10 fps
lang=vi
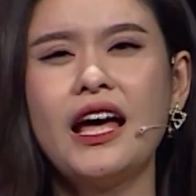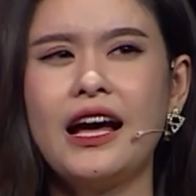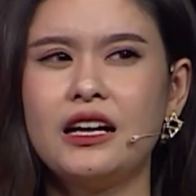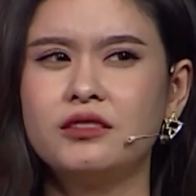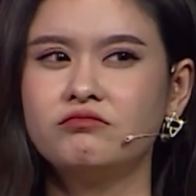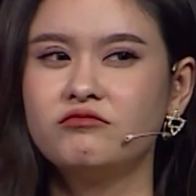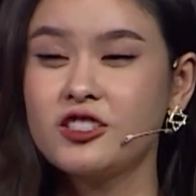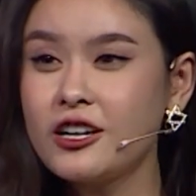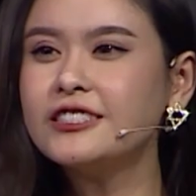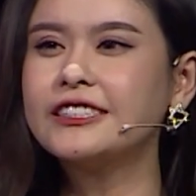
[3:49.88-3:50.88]
là
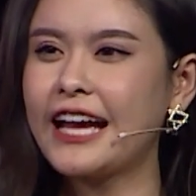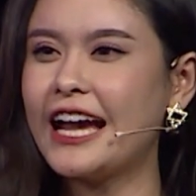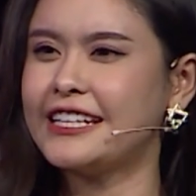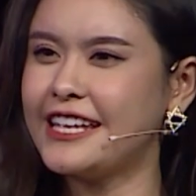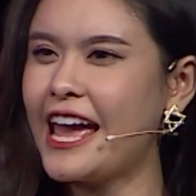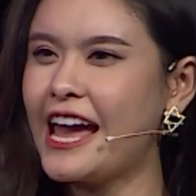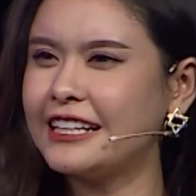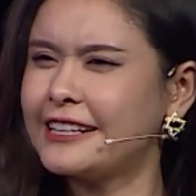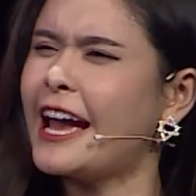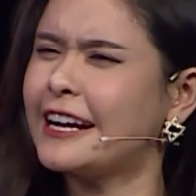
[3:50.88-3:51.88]
gừng càng
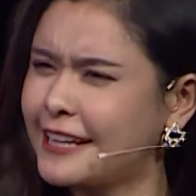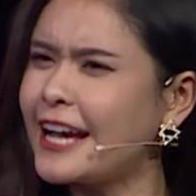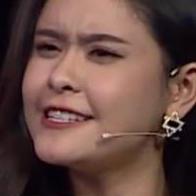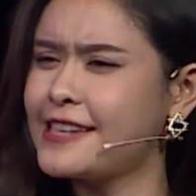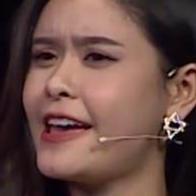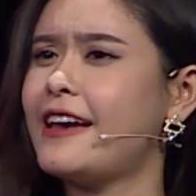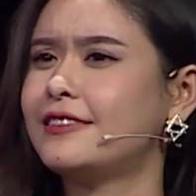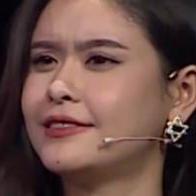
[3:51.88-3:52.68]
già càng cay xè.